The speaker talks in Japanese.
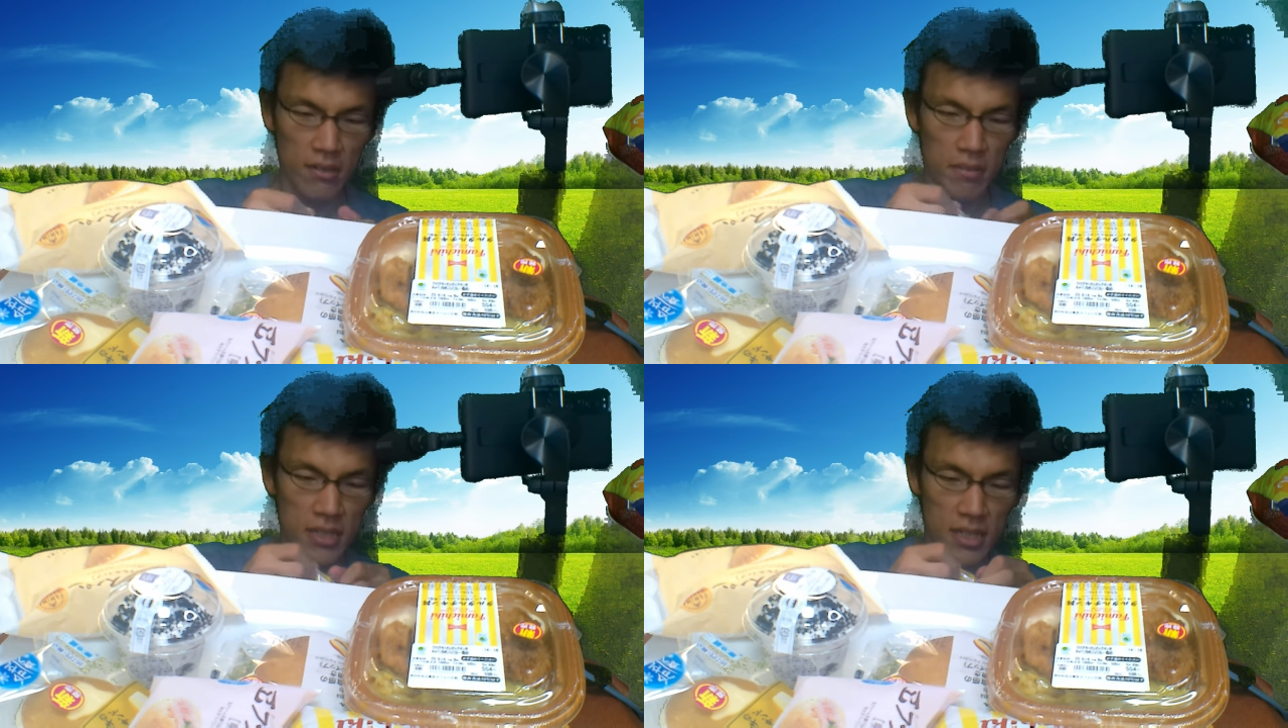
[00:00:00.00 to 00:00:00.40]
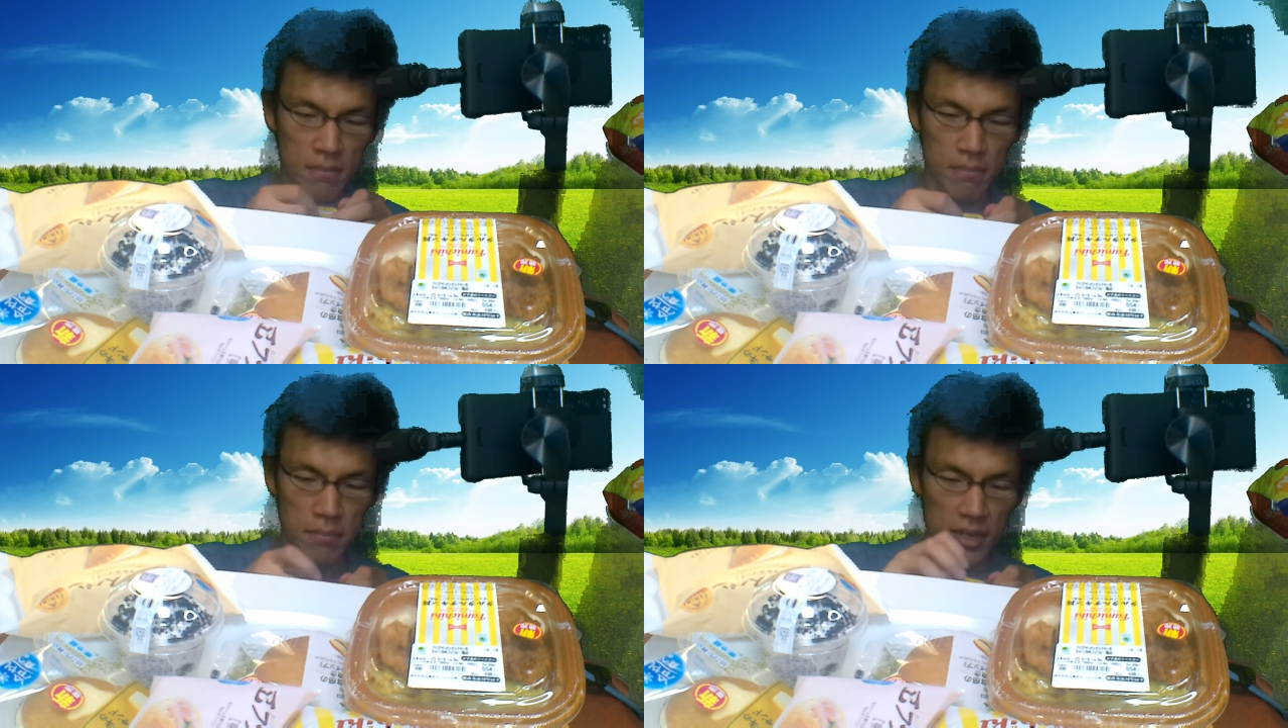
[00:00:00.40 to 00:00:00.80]

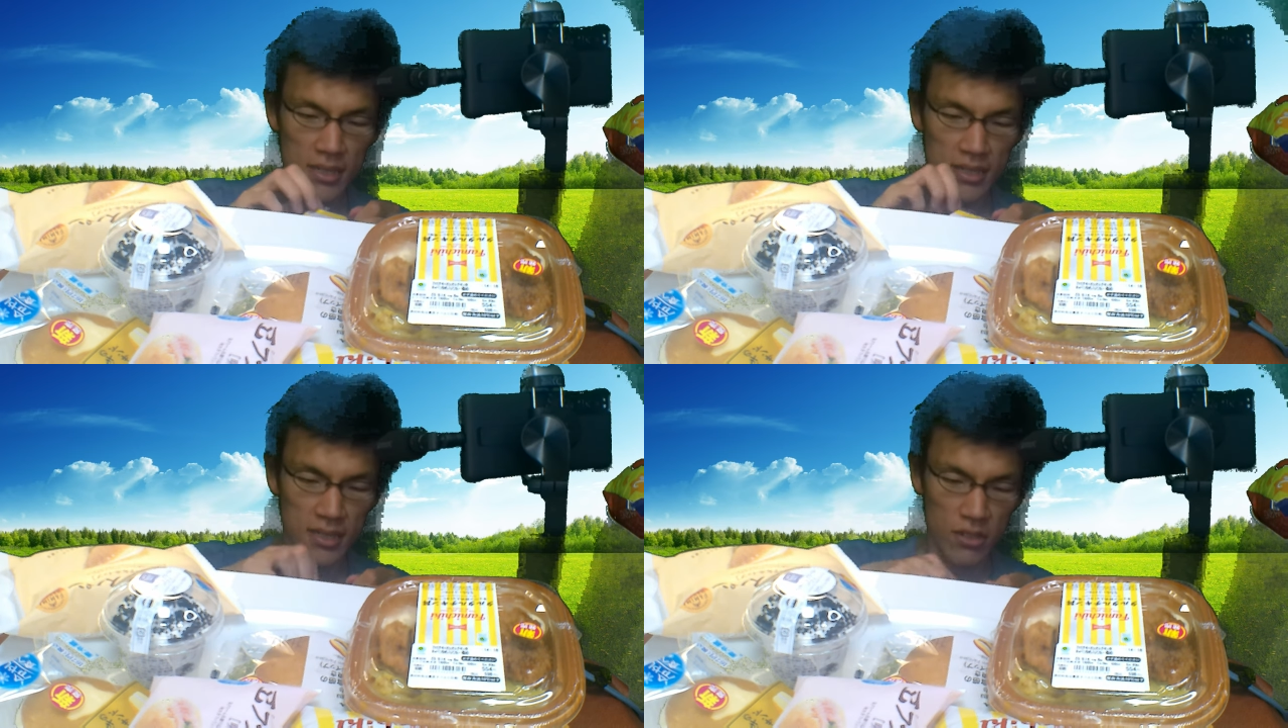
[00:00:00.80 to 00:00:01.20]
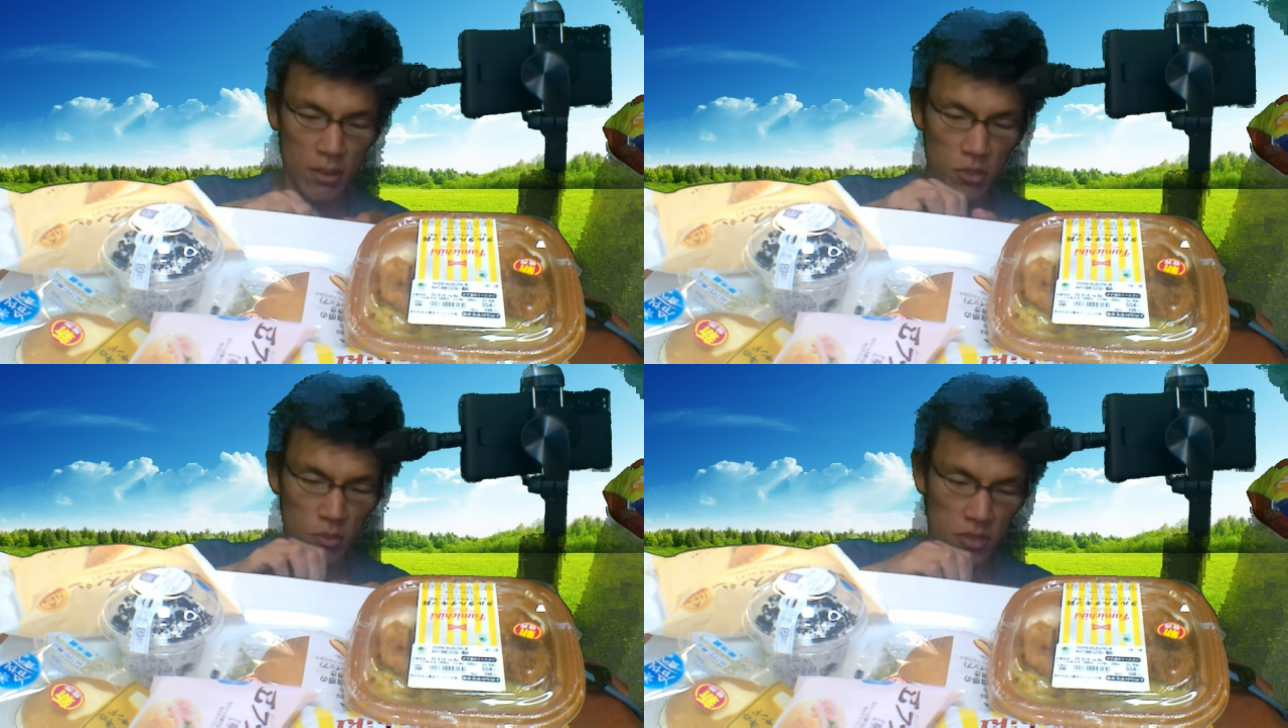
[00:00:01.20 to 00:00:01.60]
ファミチキバンズっていうの
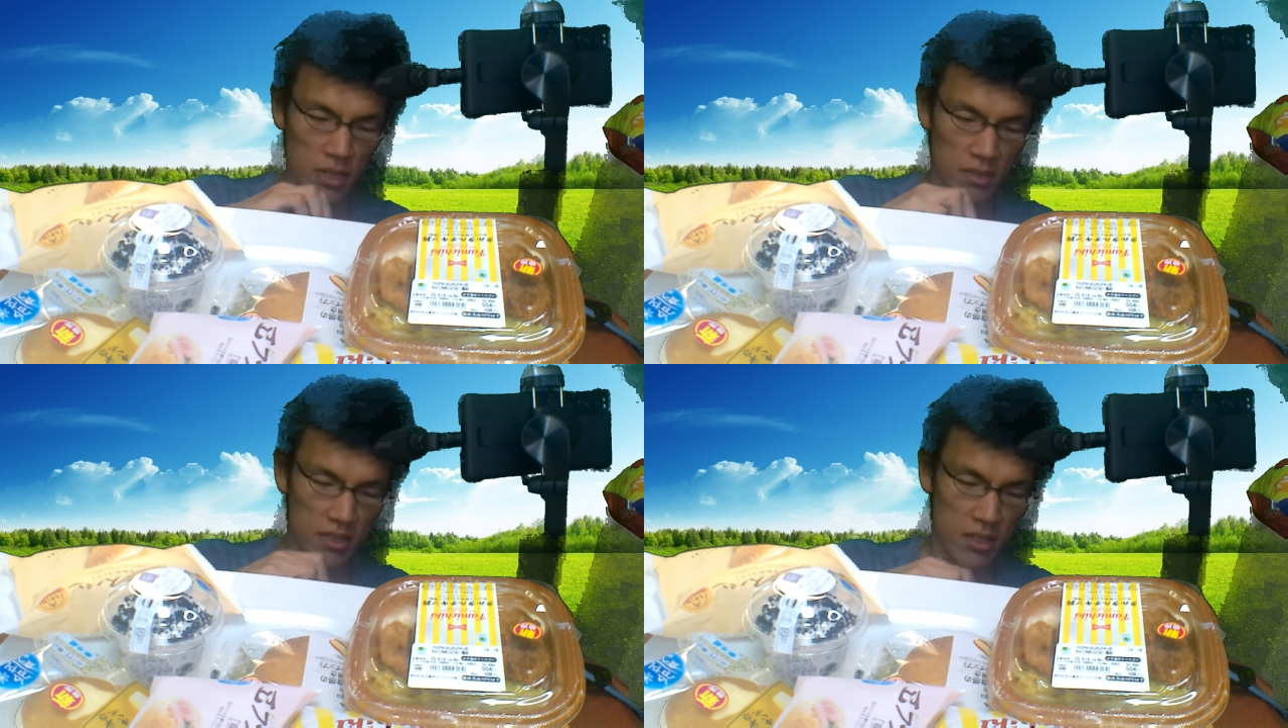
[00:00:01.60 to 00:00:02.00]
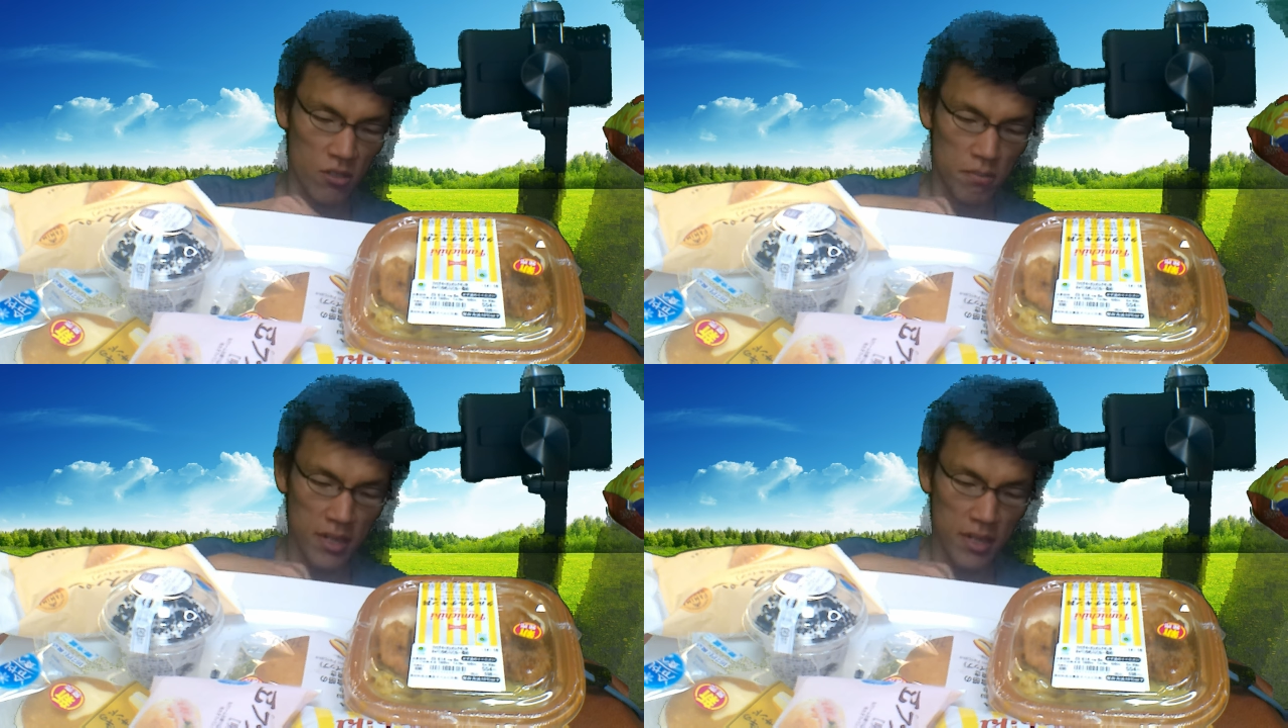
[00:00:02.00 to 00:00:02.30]
はもともと出てますけど、